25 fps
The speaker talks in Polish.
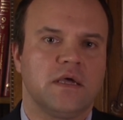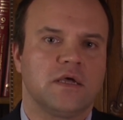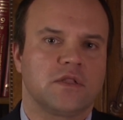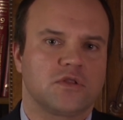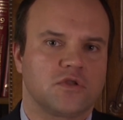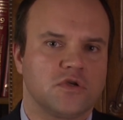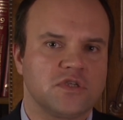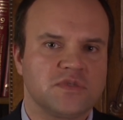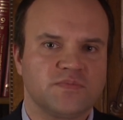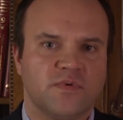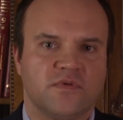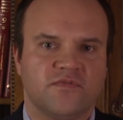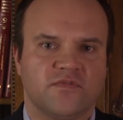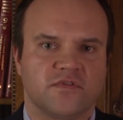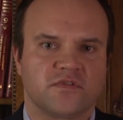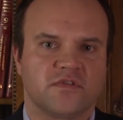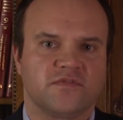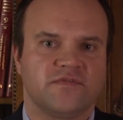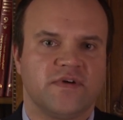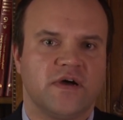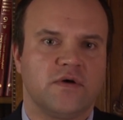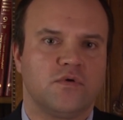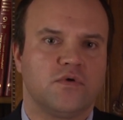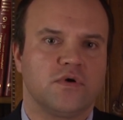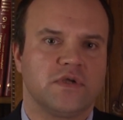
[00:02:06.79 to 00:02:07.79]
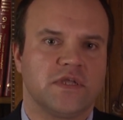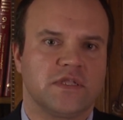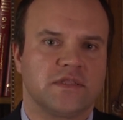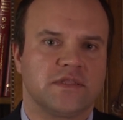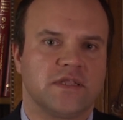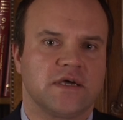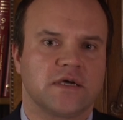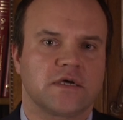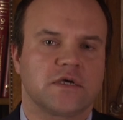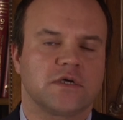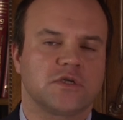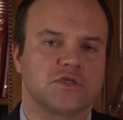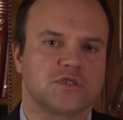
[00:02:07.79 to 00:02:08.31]
To spowodowało
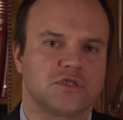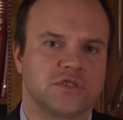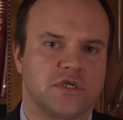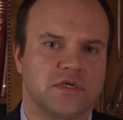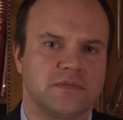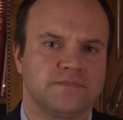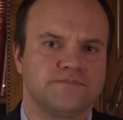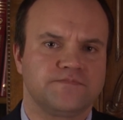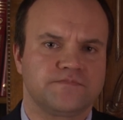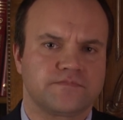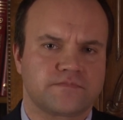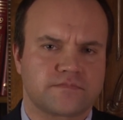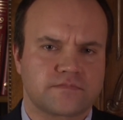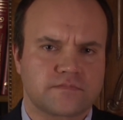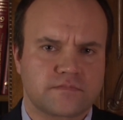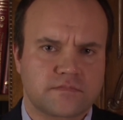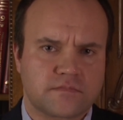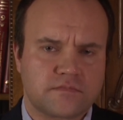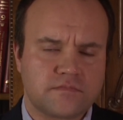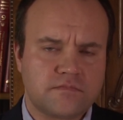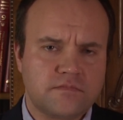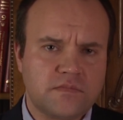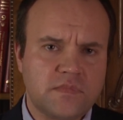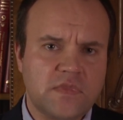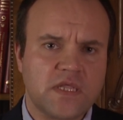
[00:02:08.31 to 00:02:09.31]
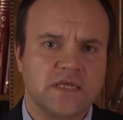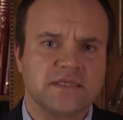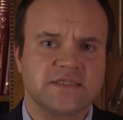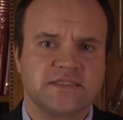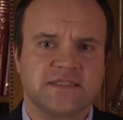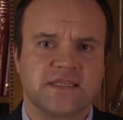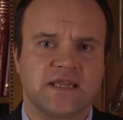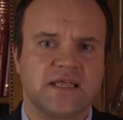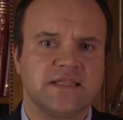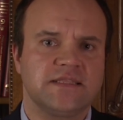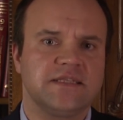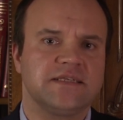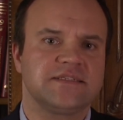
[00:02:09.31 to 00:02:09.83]
jednak, że
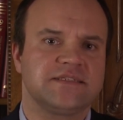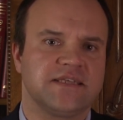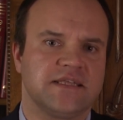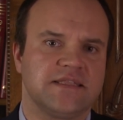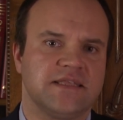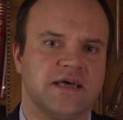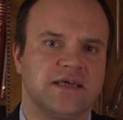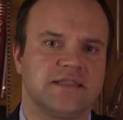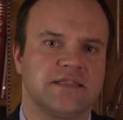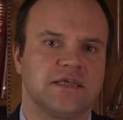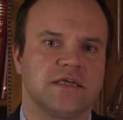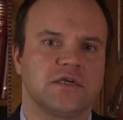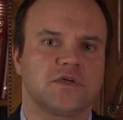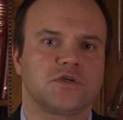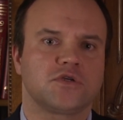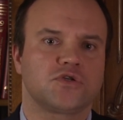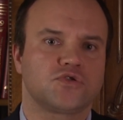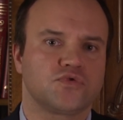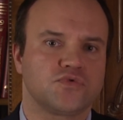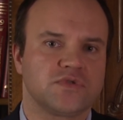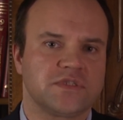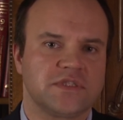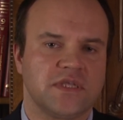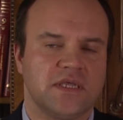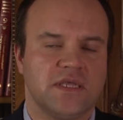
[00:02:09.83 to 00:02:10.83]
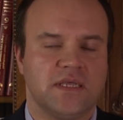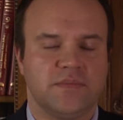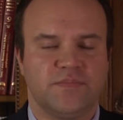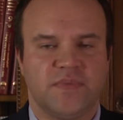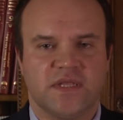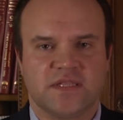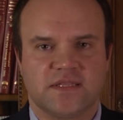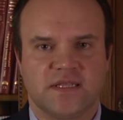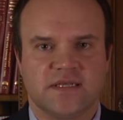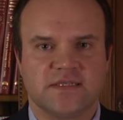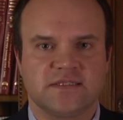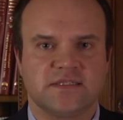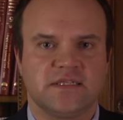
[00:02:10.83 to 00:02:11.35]
Straty zadane 6 i
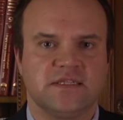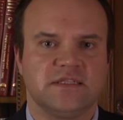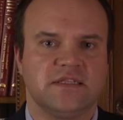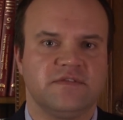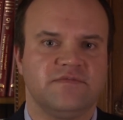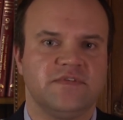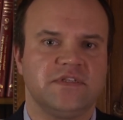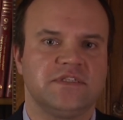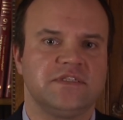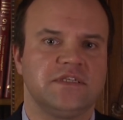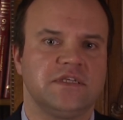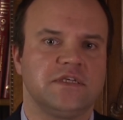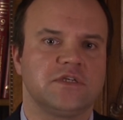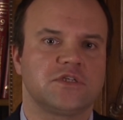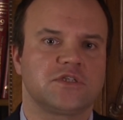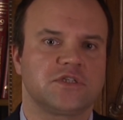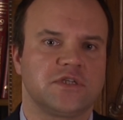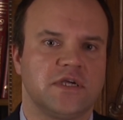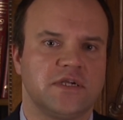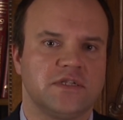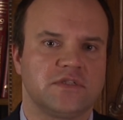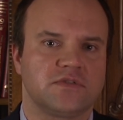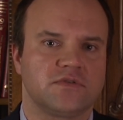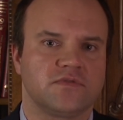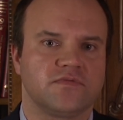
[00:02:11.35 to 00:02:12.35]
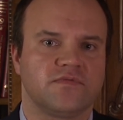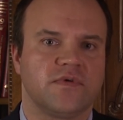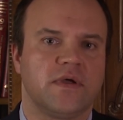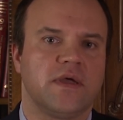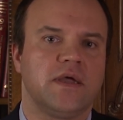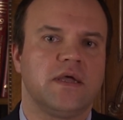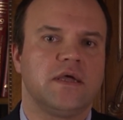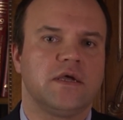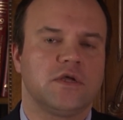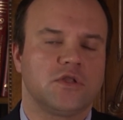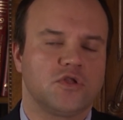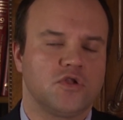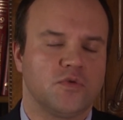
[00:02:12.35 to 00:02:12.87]
15 Dywizji Szczelców
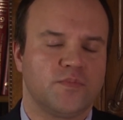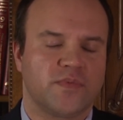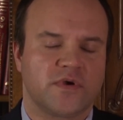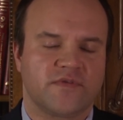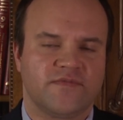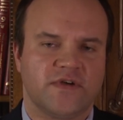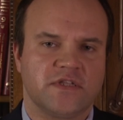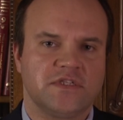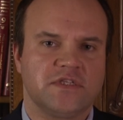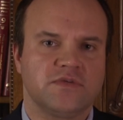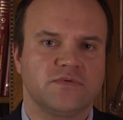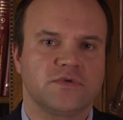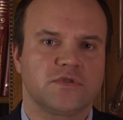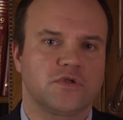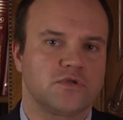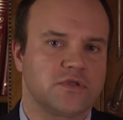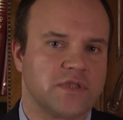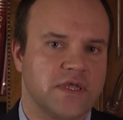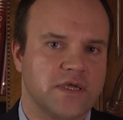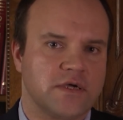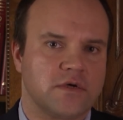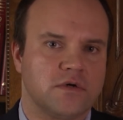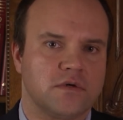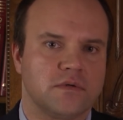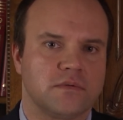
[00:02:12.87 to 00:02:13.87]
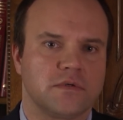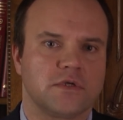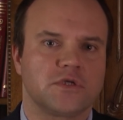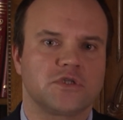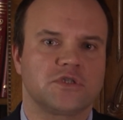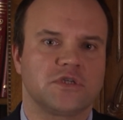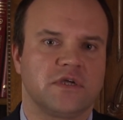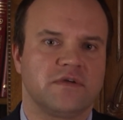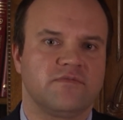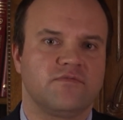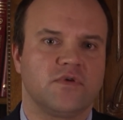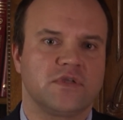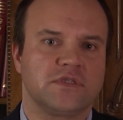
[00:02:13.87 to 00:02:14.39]
doprowadziły do tego,
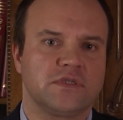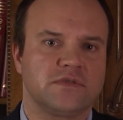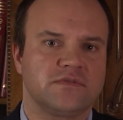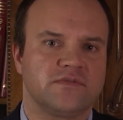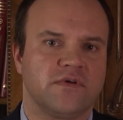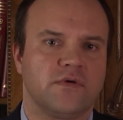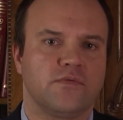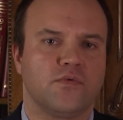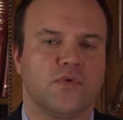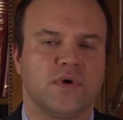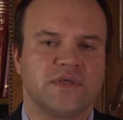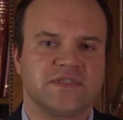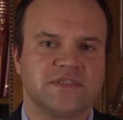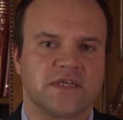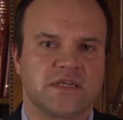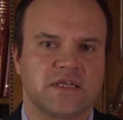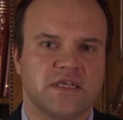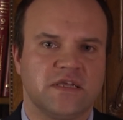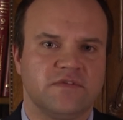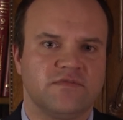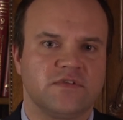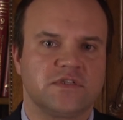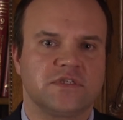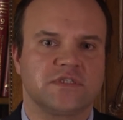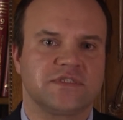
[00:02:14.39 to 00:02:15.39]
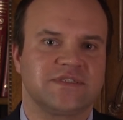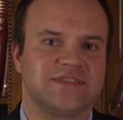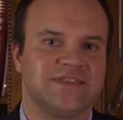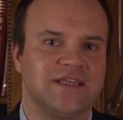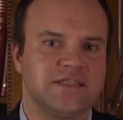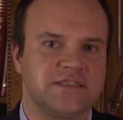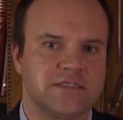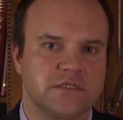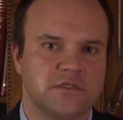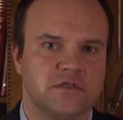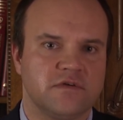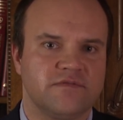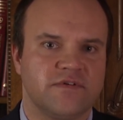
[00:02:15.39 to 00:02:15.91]
że Władysław Łazarkiewicz
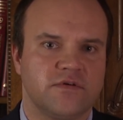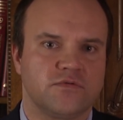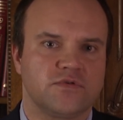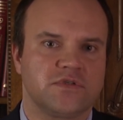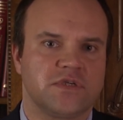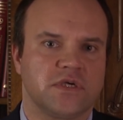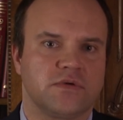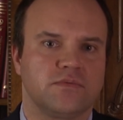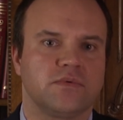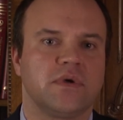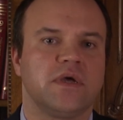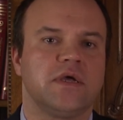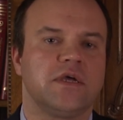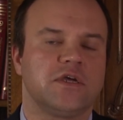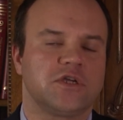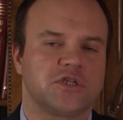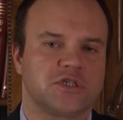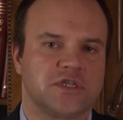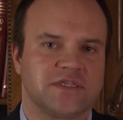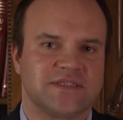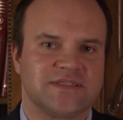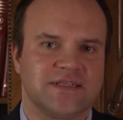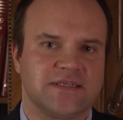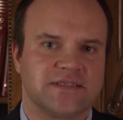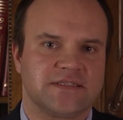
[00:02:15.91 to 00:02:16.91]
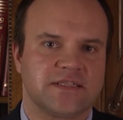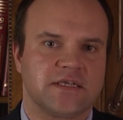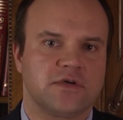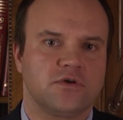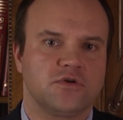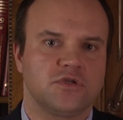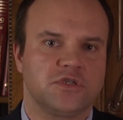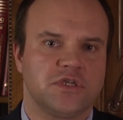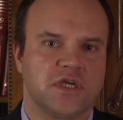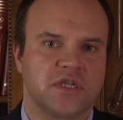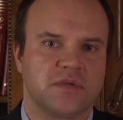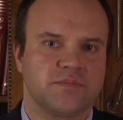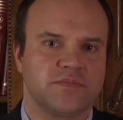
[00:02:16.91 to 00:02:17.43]
zdecydował się 16
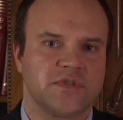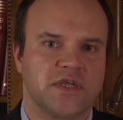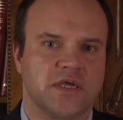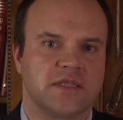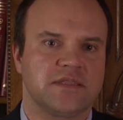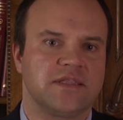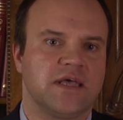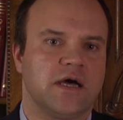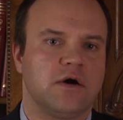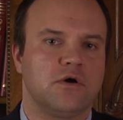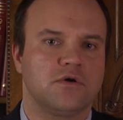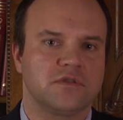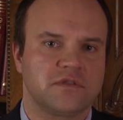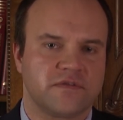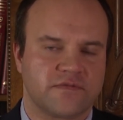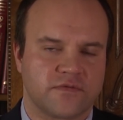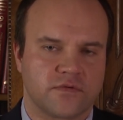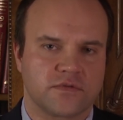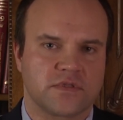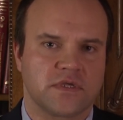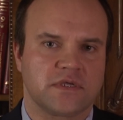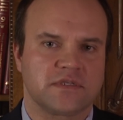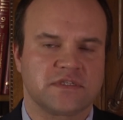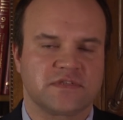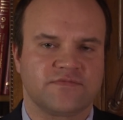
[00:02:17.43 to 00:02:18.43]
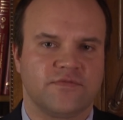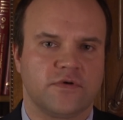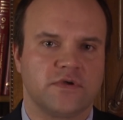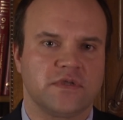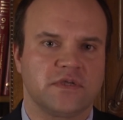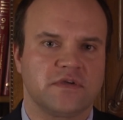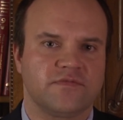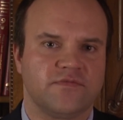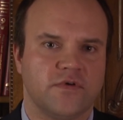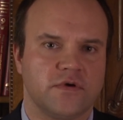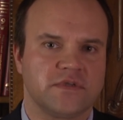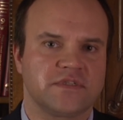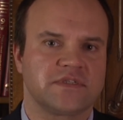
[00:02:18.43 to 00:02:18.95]
sierpnia na odwrót
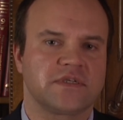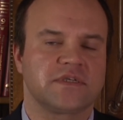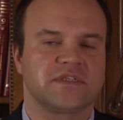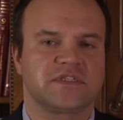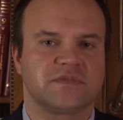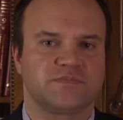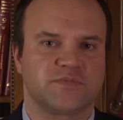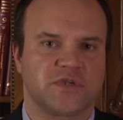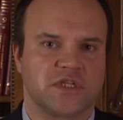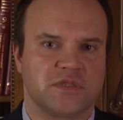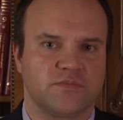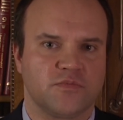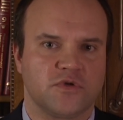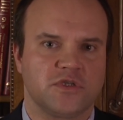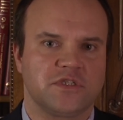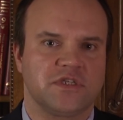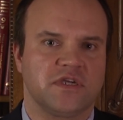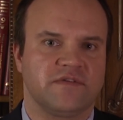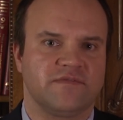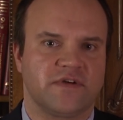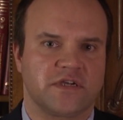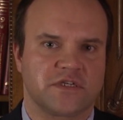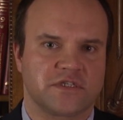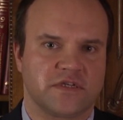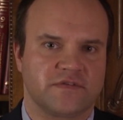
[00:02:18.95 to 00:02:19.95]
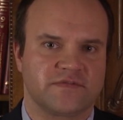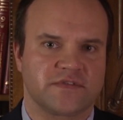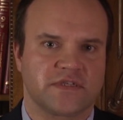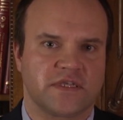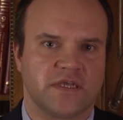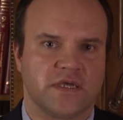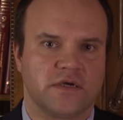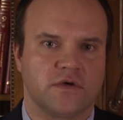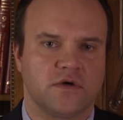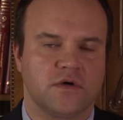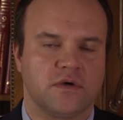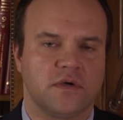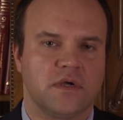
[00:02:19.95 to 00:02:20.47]
swoich wojsk z przedmościa
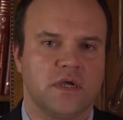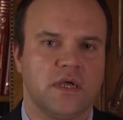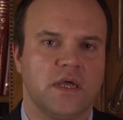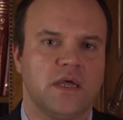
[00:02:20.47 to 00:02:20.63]
warszawskiego.